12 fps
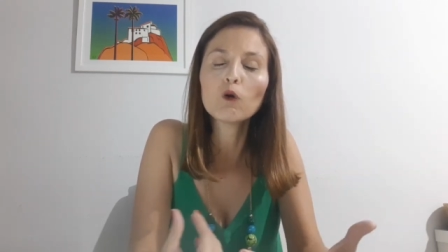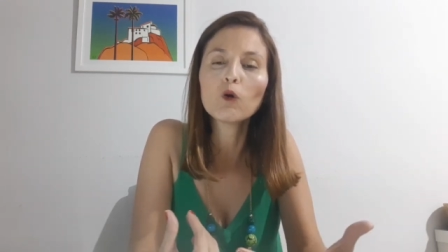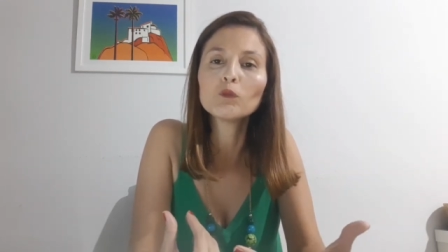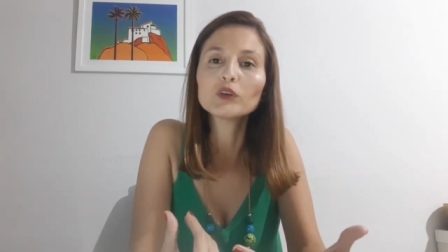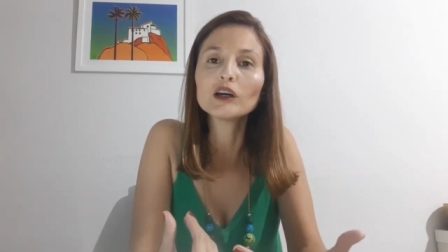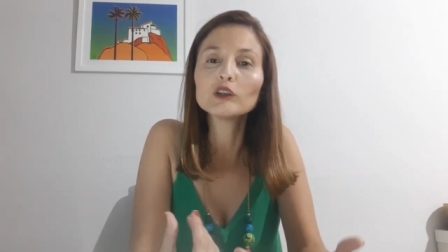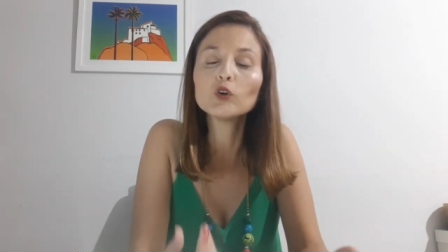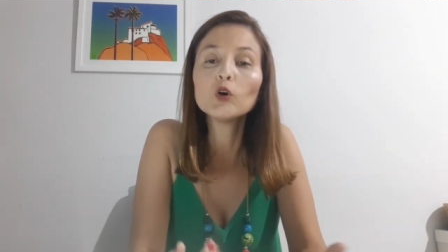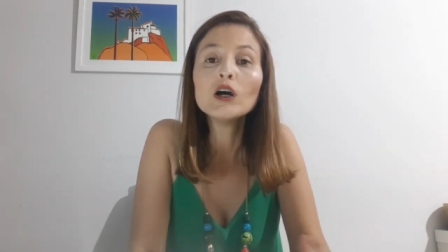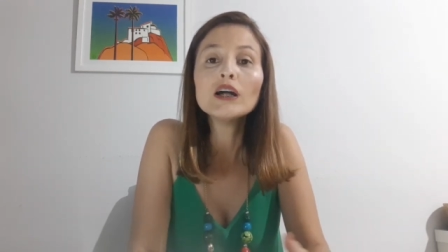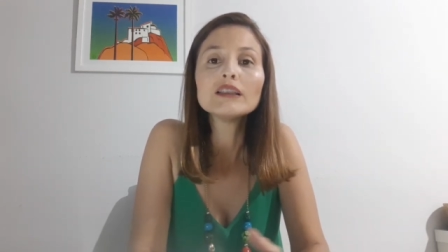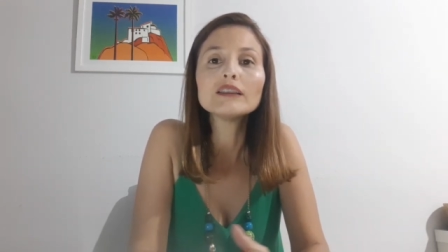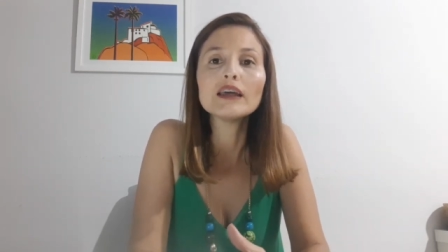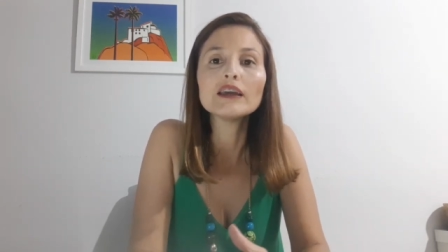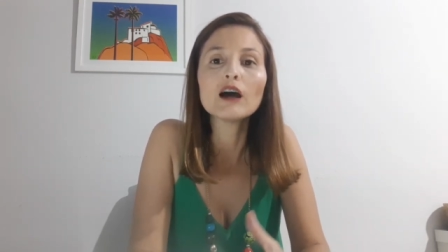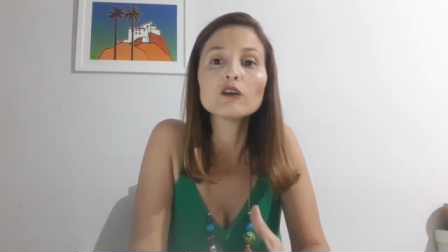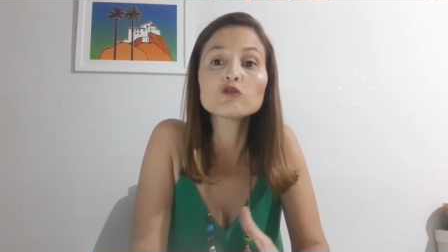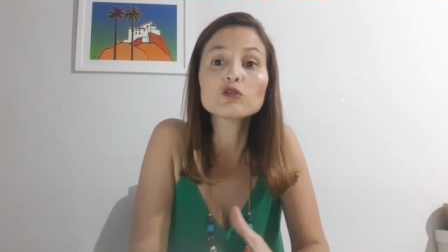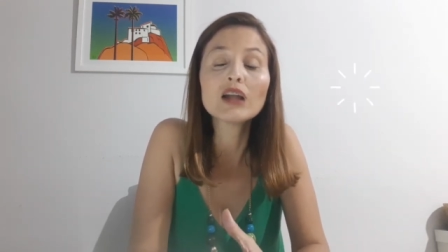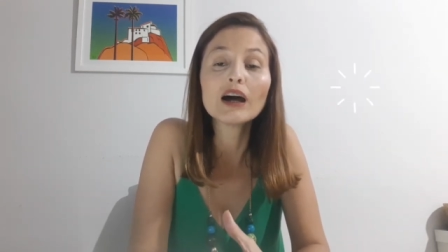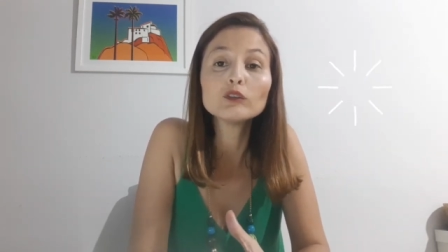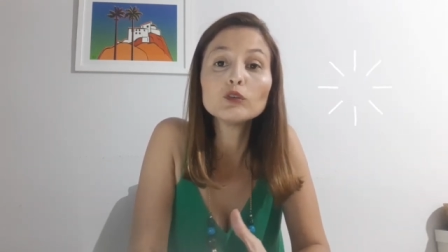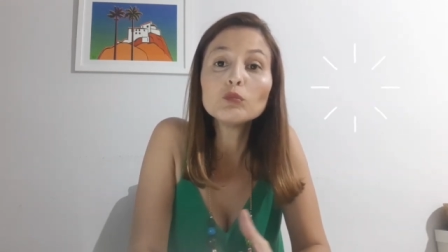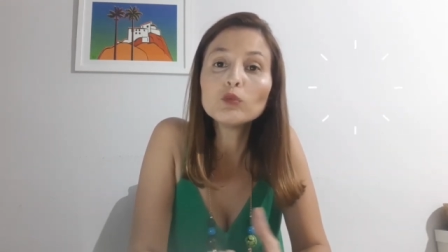o computador tem
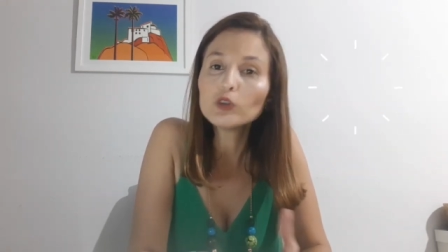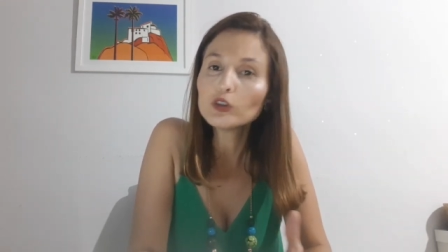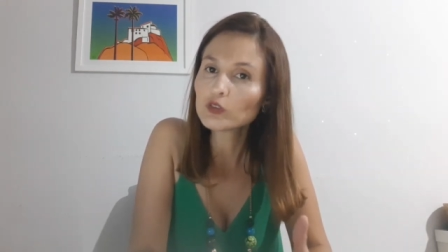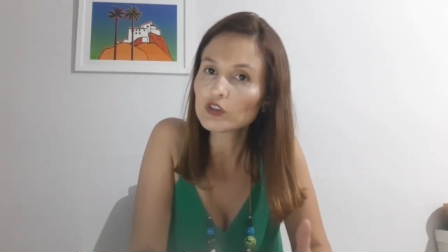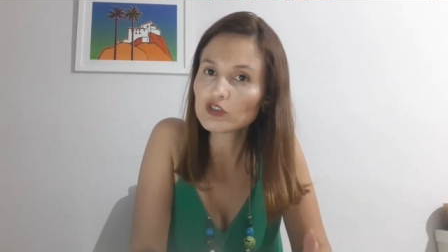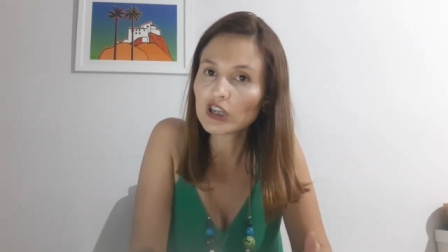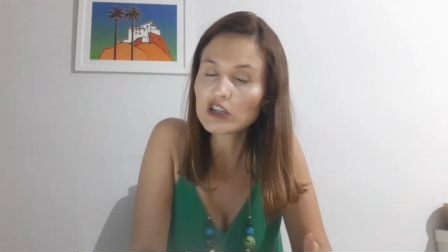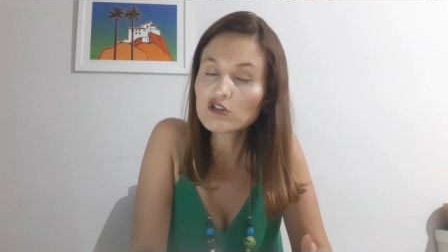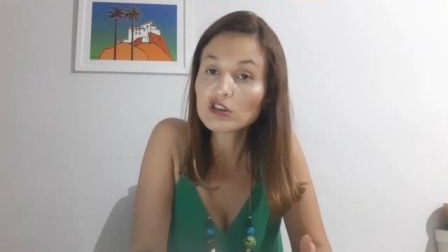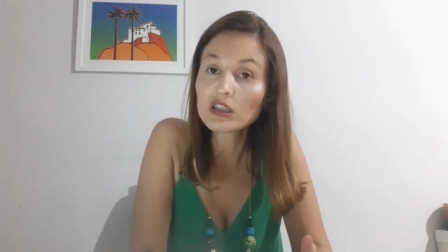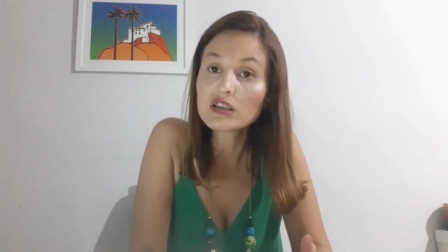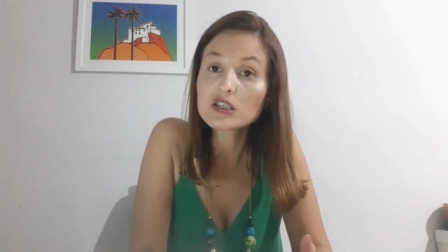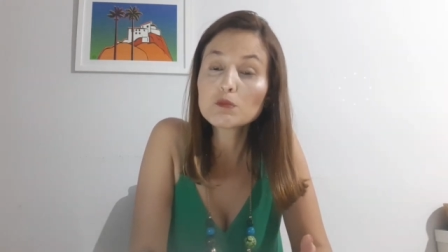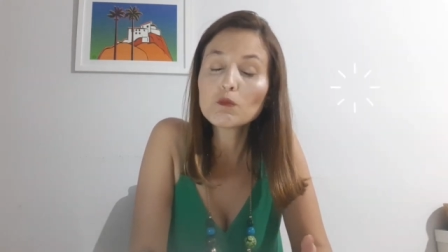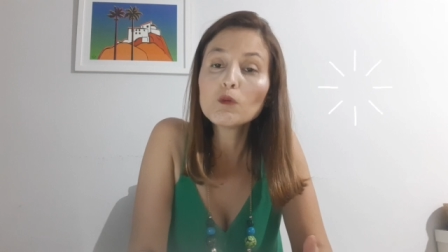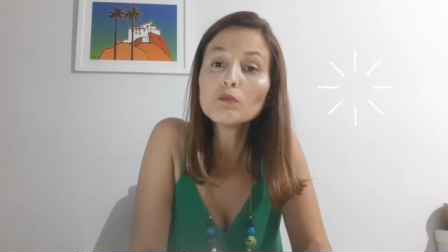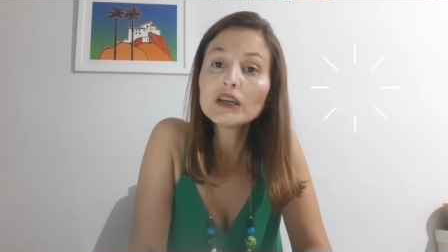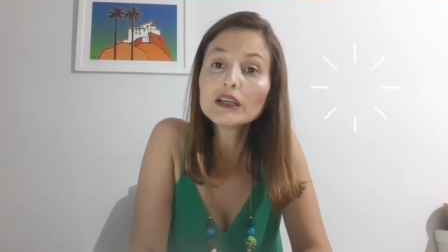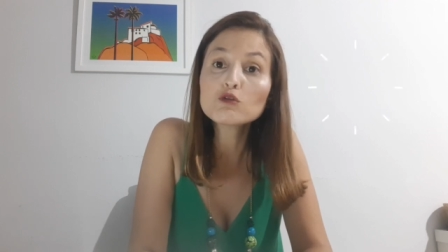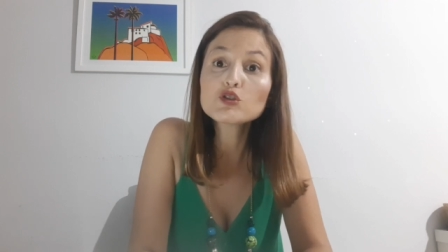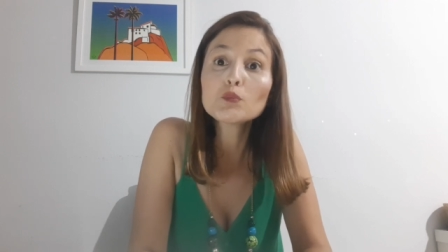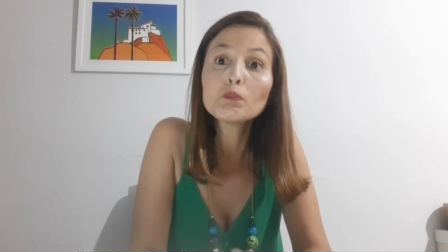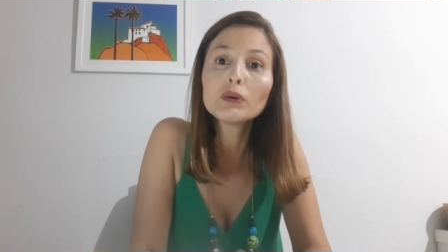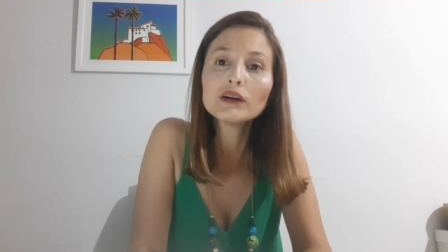ajudado muito a gente nesse momento
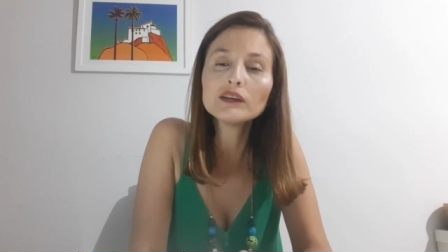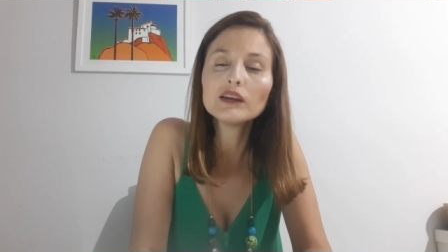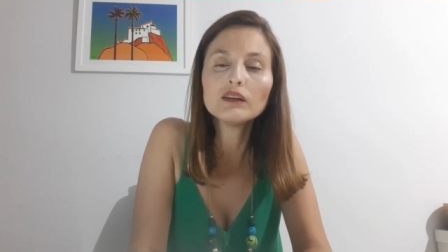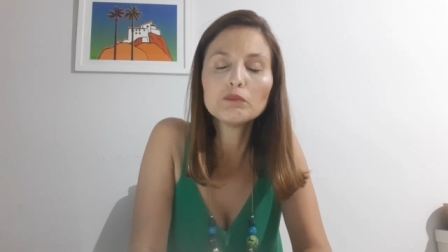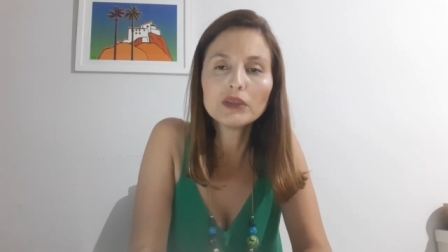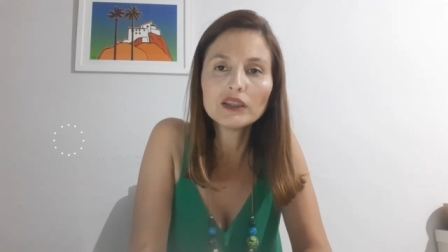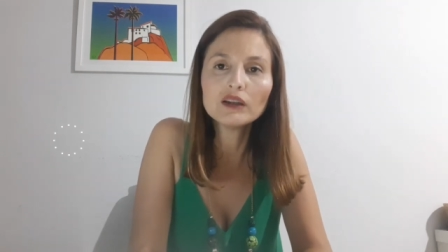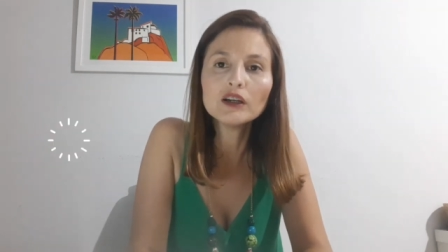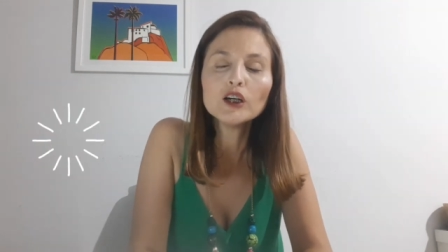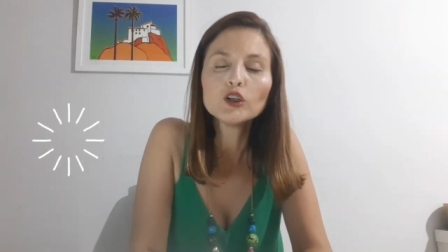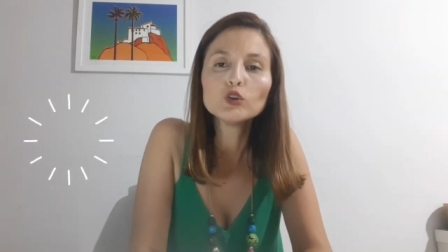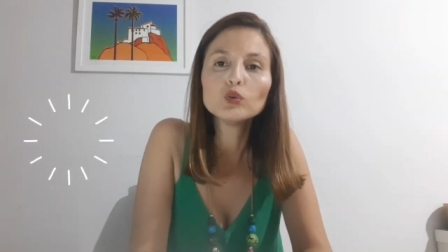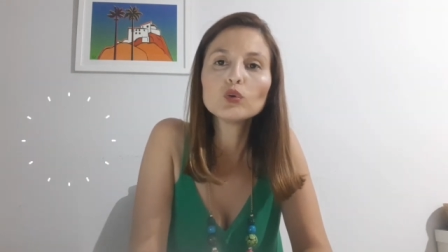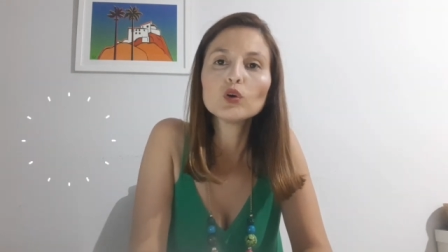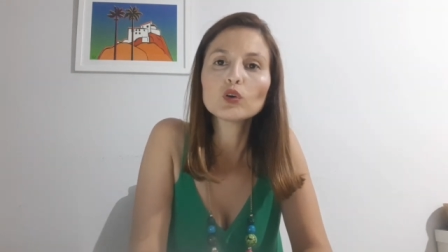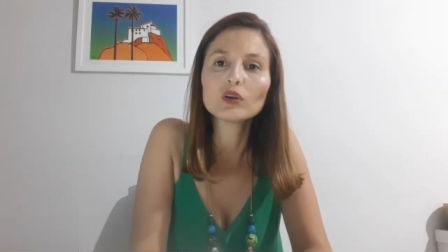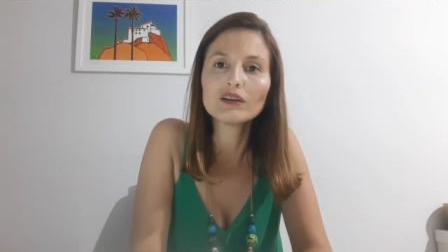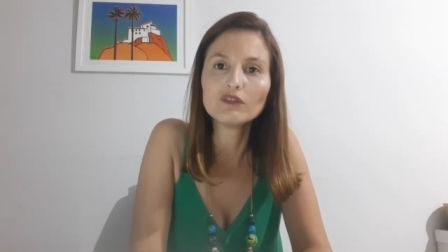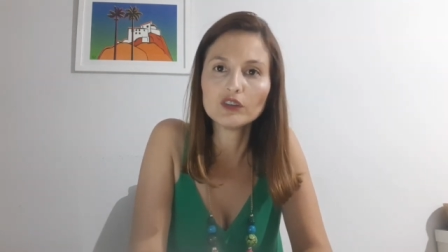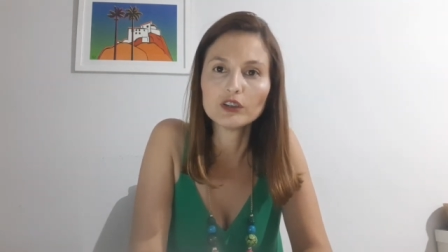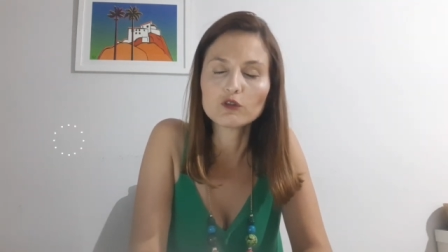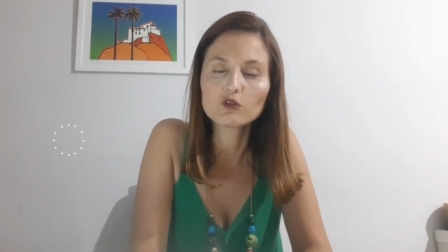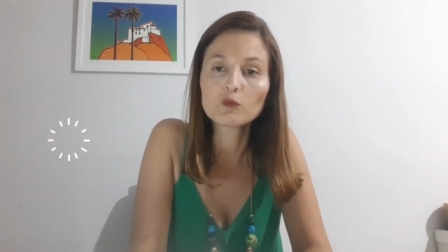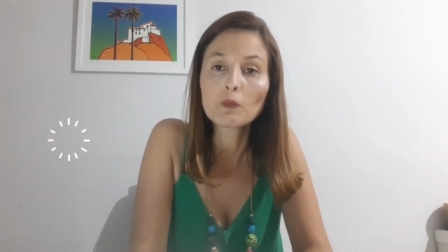de pandemia do
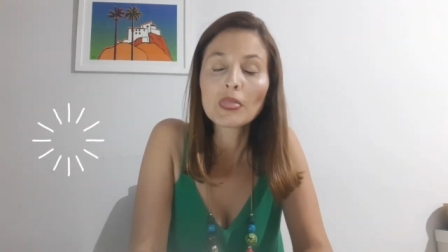coronavírus.